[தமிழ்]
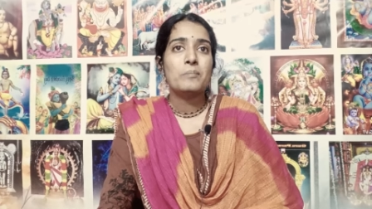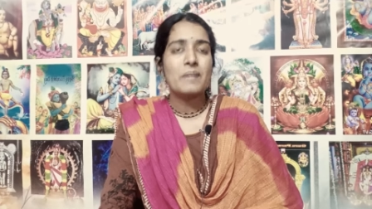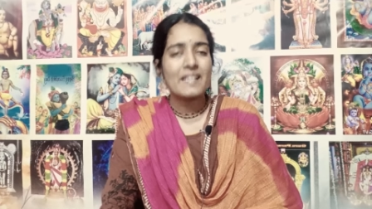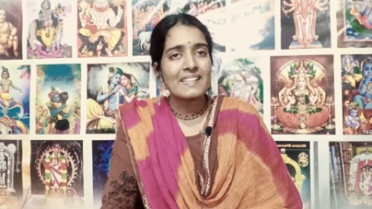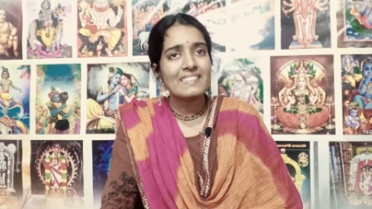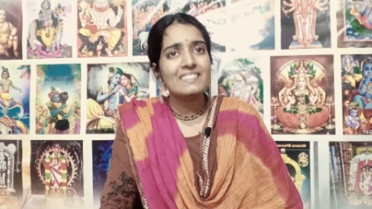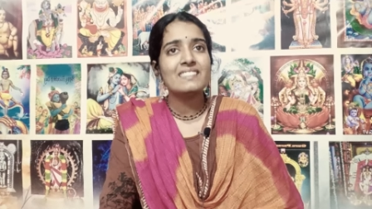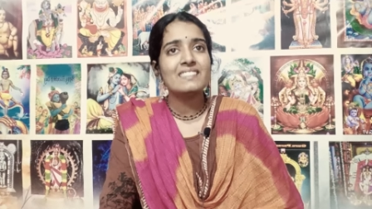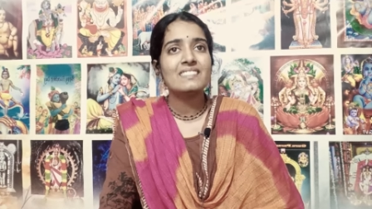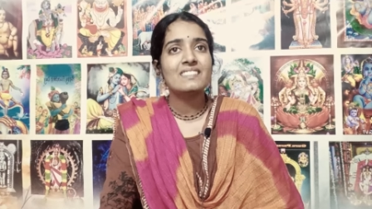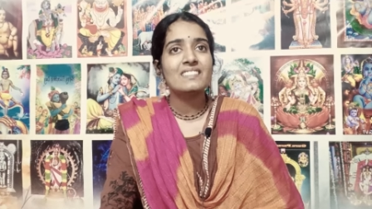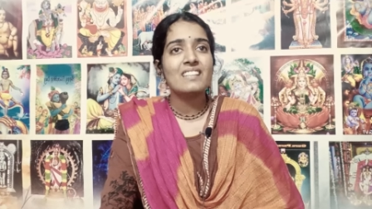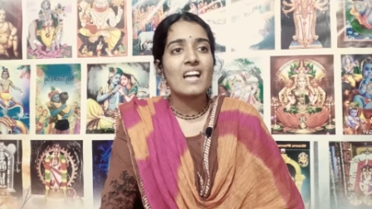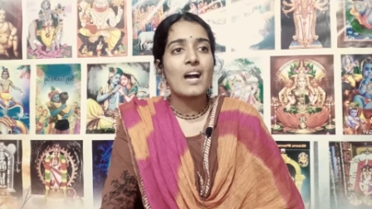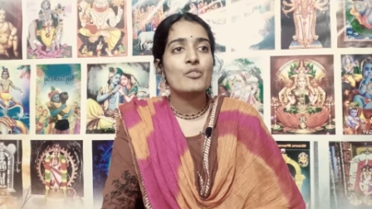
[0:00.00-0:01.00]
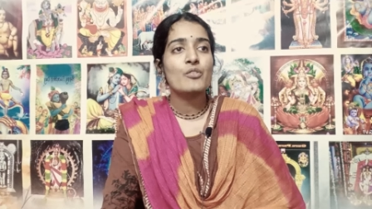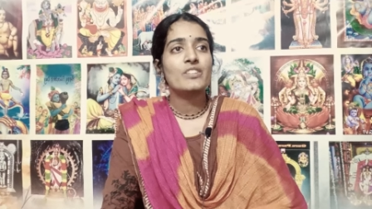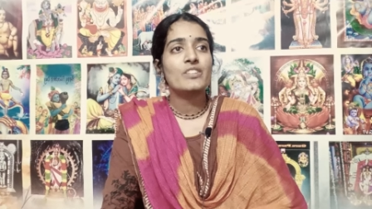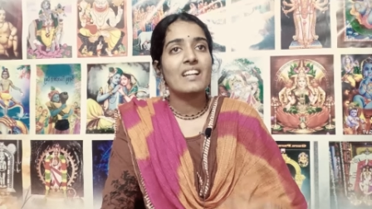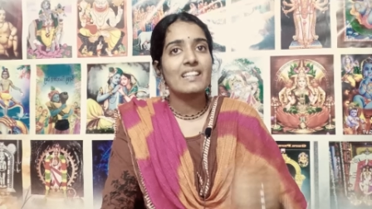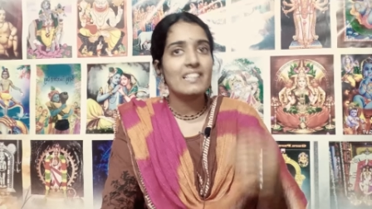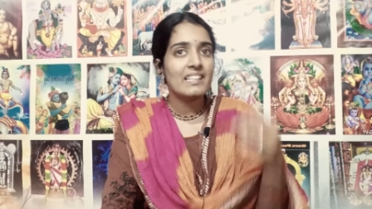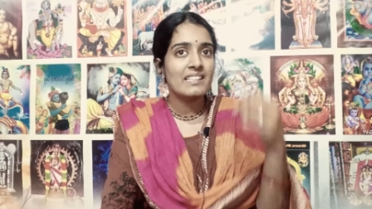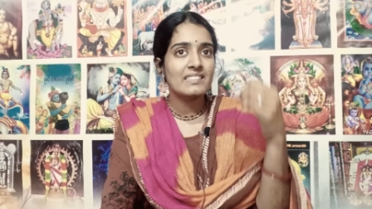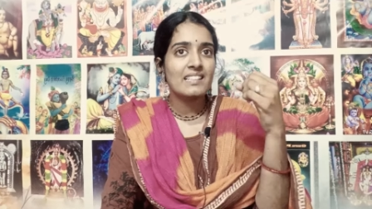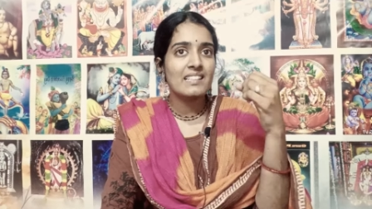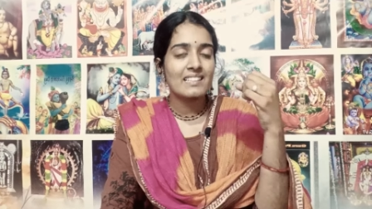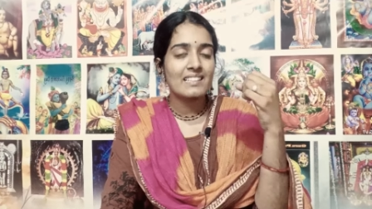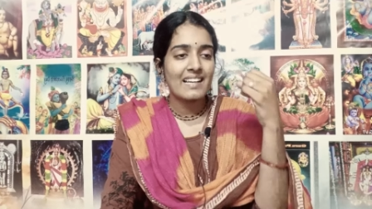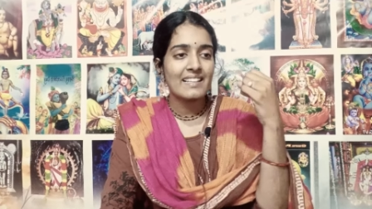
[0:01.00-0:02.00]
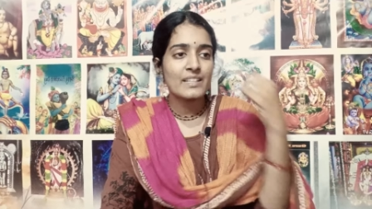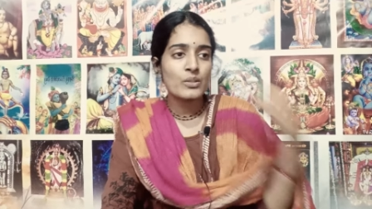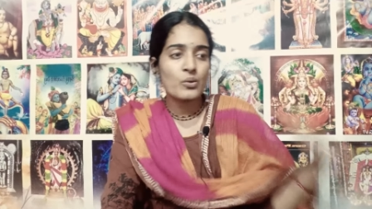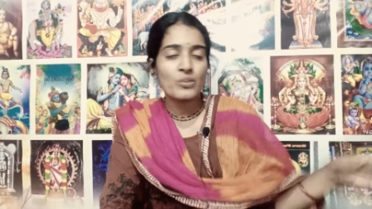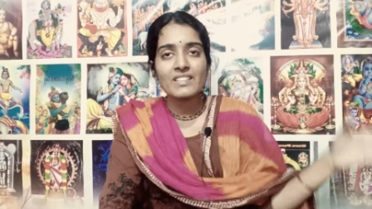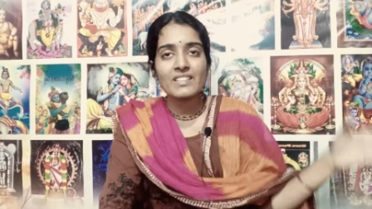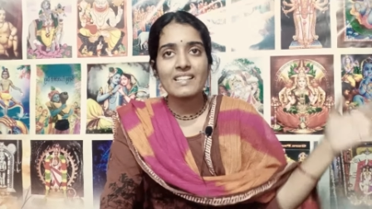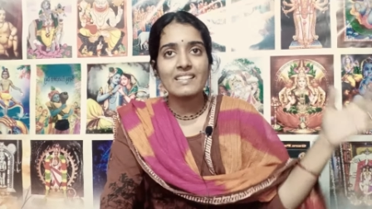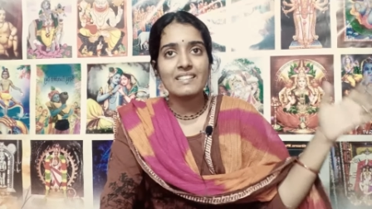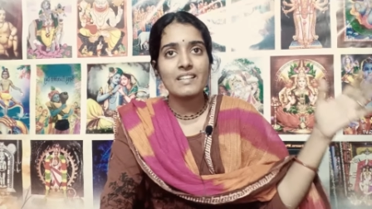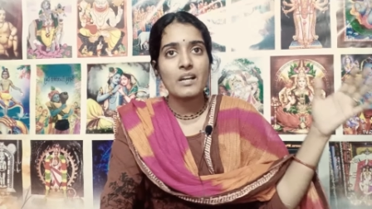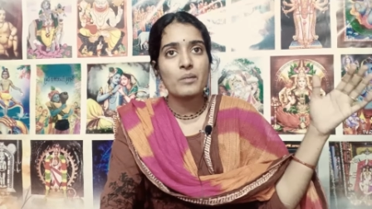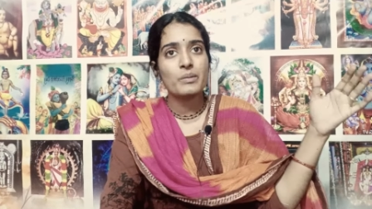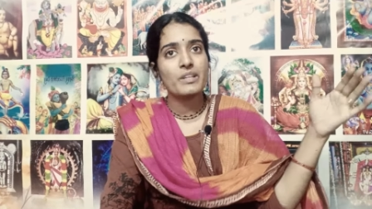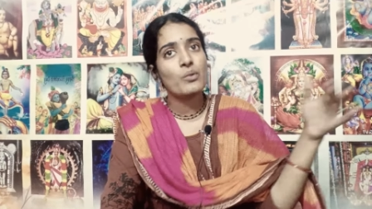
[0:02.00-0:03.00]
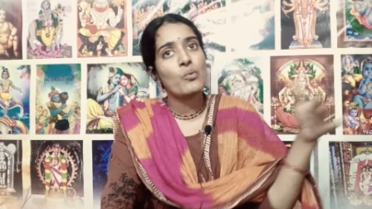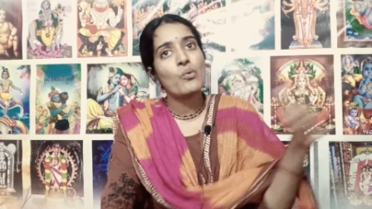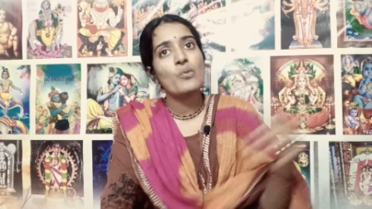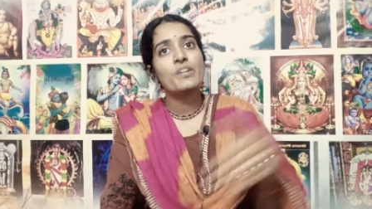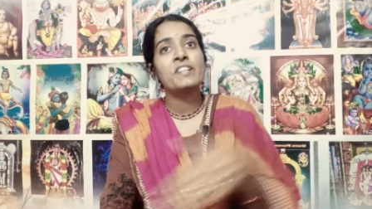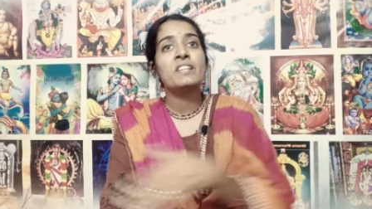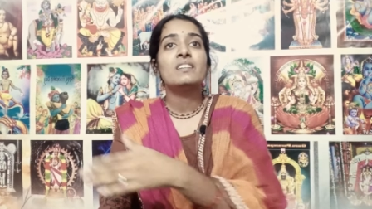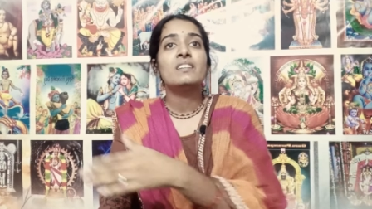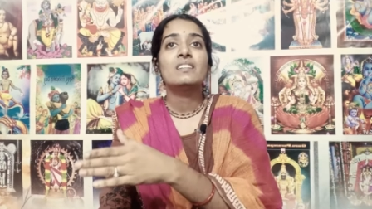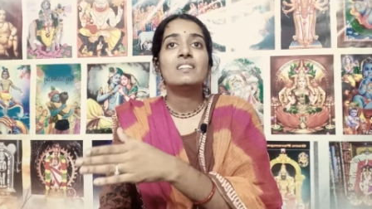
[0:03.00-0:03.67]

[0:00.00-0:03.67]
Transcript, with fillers: மிரண்டுண்டு அவனோட கையிலேருந்து அந்த கயரை ஓதறிண்டு அப்படியே ஓடி